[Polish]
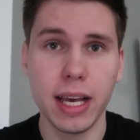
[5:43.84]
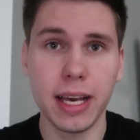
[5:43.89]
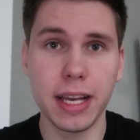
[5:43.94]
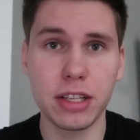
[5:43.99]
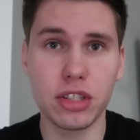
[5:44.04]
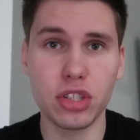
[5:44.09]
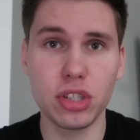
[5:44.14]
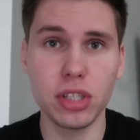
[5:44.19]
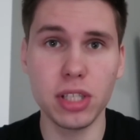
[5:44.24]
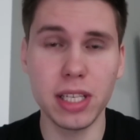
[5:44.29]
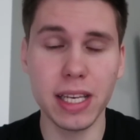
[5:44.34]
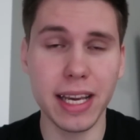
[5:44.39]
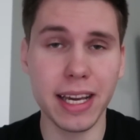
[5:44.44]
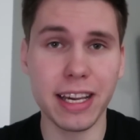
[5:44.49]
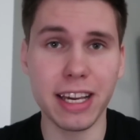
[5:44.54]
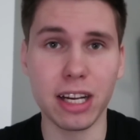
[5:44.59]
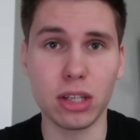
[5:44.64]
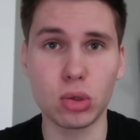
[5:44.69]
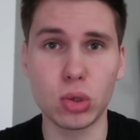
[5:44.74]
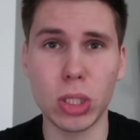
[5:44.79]
e, czyli
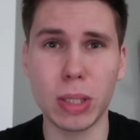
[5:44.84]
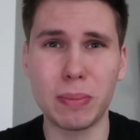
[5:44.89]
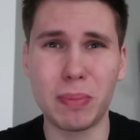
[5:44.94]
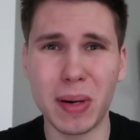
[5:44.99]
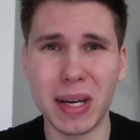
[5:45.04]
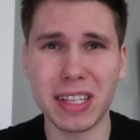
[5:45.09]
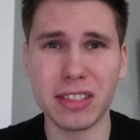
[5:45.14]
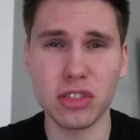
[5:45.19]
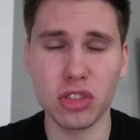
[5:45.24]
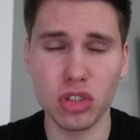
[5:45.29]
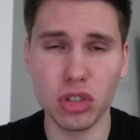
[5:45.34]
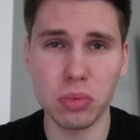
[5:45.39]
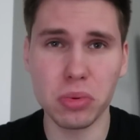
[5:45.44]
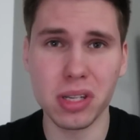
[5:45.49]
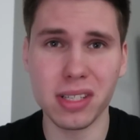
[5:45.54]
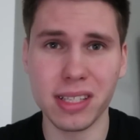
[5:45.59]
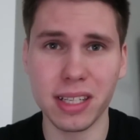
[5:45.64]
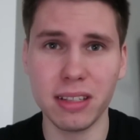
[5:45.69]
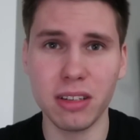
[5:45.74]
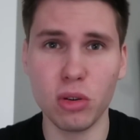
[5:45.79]
Lechia, która bardzo
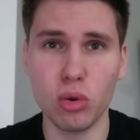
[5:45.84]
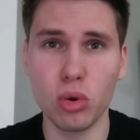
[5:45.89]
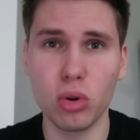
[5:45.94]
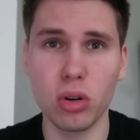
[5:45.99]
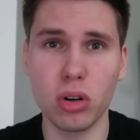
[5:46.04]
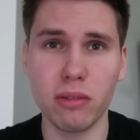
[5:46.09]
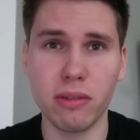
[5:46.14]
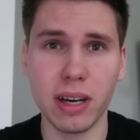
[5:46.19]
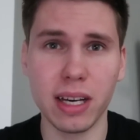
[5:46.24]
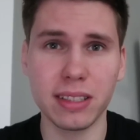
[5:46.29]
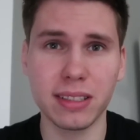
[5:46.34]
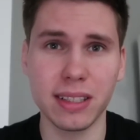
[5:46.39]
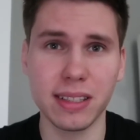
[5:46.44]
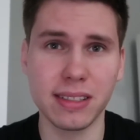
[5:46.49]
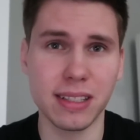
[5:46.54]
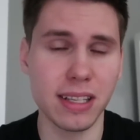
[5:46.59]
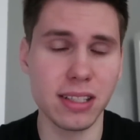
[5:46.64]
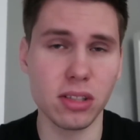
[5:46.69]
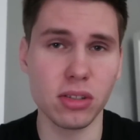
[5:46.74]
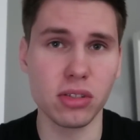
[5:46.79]
dobrze zainaugurowała
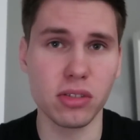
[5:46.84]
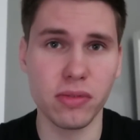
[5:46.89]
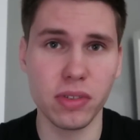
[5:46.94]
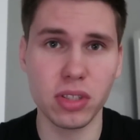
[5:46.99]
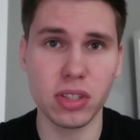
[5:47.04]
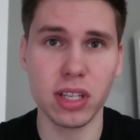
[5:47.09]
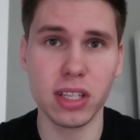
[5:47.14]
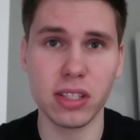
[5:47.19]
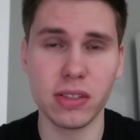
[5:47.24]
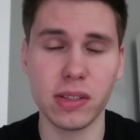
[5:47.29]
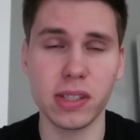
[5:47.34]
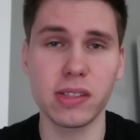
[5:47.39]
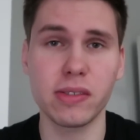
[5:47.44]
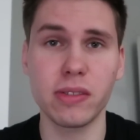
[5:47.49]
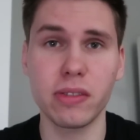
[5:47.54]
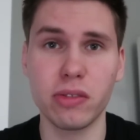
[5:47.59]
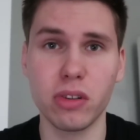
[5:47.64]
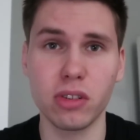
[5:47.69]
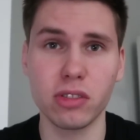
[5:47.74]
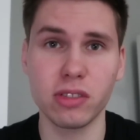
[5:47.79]
ten sezon zwycięstwem
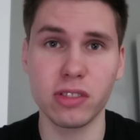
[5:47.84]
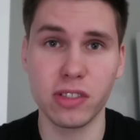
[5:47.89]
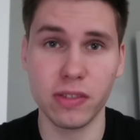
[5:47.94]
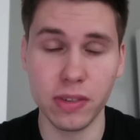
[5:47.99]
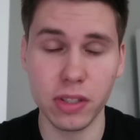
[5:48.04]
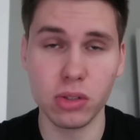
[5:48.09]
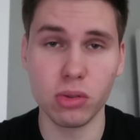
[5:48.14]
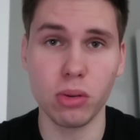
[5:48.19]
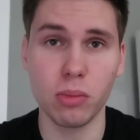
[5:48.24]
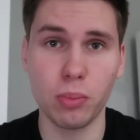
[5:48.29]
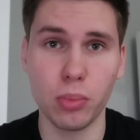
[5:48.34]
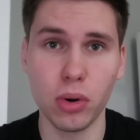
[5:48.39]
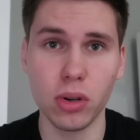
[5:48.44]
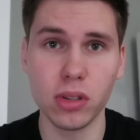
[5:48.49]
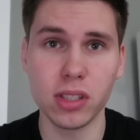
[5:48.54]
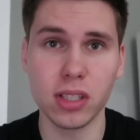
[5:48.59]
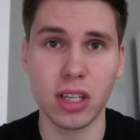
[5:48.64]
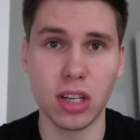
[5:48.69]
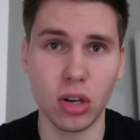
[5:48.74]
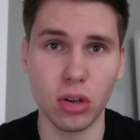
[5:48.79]
z Wisłą
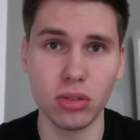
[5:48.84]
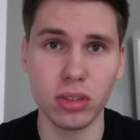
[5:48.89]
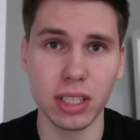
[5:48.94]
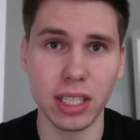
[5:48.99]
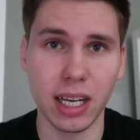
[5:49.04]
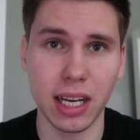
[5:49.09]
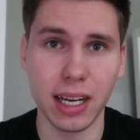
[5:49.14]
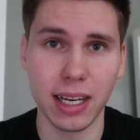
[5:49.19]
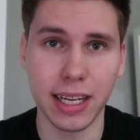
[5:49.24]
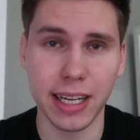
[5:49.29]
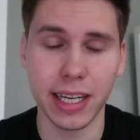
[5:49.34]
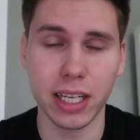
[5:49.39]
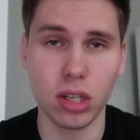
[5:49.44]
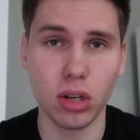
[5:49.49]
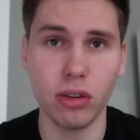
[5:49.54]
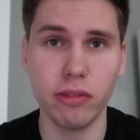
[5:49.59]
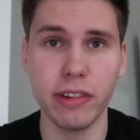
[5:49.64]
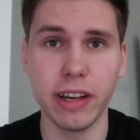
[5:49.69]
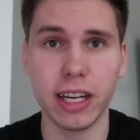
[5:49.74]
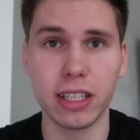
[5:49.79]
Płock, kontra
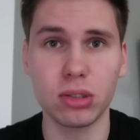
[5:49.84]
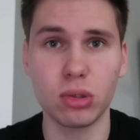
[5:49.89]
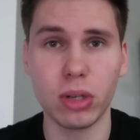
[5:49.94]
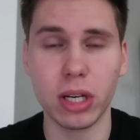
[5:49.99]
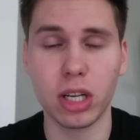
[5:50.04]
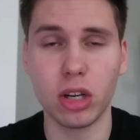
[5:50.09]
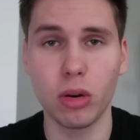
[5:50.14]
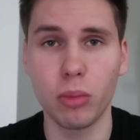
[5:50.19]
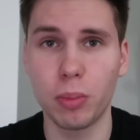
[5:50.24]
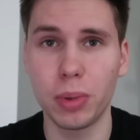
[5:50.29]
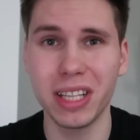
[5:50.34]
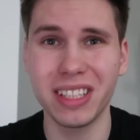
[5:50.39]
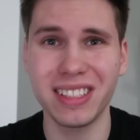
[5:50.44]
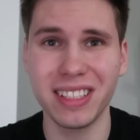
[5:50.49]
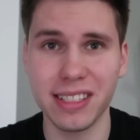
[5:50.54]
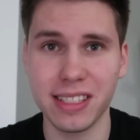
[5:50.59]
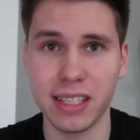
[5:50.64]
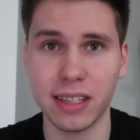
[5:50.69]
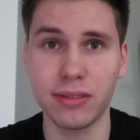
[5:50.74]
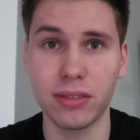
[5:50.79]
Krakowia, która
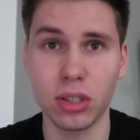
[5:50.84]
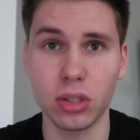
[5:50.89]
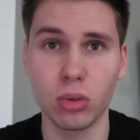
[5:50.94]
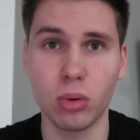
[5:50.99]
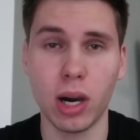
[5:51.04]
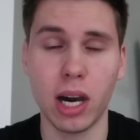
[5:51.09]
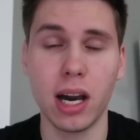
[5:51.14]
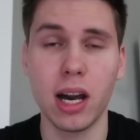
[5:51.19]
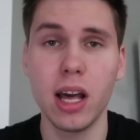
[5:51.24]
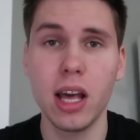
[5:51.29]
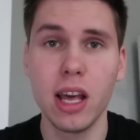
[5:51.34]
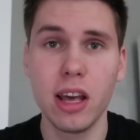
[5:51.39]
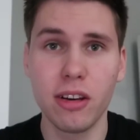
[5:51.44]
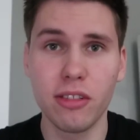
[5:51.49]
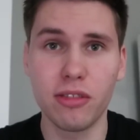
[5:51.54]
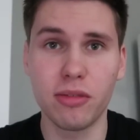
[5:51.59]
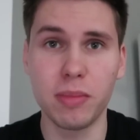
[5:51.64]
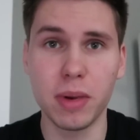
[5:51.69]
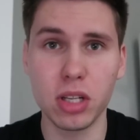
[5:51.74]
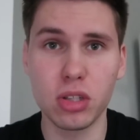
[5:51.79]
kompletnie zawiodła
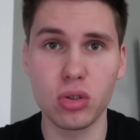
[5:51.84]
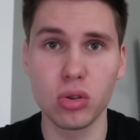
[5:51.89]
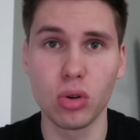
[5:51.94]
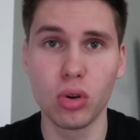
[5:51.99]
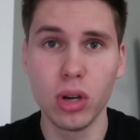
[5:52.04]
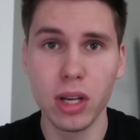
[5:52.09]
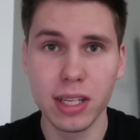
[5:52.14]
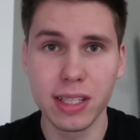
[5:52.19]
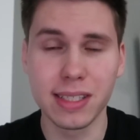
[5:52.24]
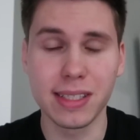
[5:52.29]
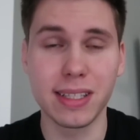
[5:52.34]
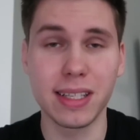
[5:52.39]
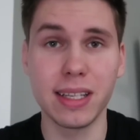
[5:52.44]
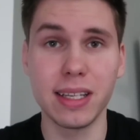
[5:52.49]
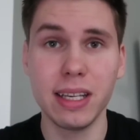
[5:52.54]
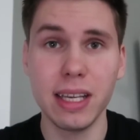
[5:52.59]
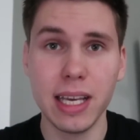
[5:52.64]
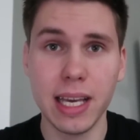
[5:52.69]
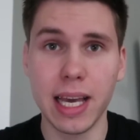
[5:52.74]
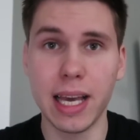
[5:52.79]
w meczu
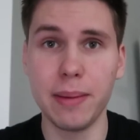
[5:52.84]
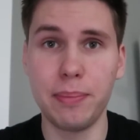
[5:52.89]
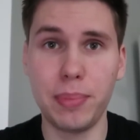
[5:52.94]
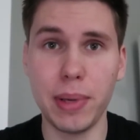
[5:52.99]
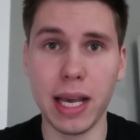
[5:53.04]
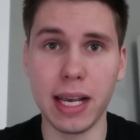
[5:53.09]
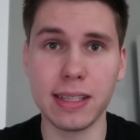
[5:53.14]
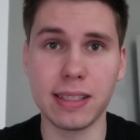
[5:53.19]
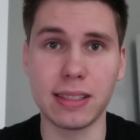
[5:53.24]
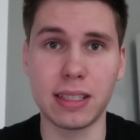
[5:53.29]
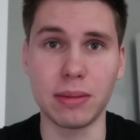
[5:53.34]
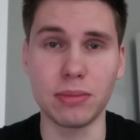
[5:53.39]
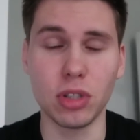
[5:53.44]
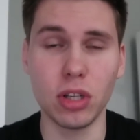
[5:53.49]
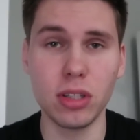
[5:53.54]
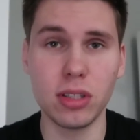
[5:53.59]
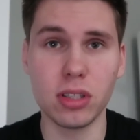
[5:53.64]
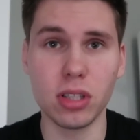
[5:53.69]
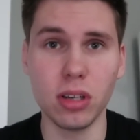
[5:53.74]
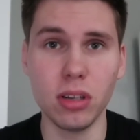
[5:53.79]
z e, Piastem.
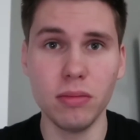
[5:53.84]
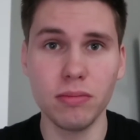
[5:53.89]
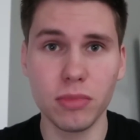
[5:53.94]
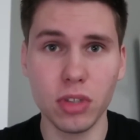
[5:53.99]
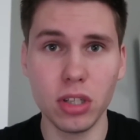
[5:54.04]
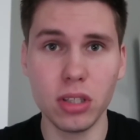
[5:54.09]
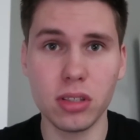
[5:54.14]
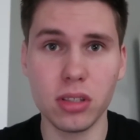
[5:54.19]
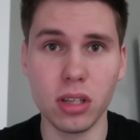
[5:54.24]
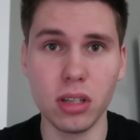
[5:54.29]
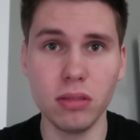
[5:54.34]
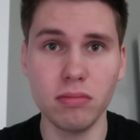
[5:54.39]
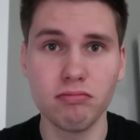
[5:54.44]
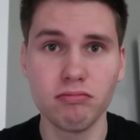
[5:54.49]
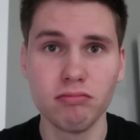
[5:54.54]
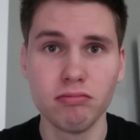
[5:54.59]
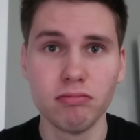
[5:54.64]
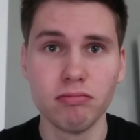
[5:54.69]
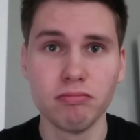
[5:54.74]
No i co? No i co?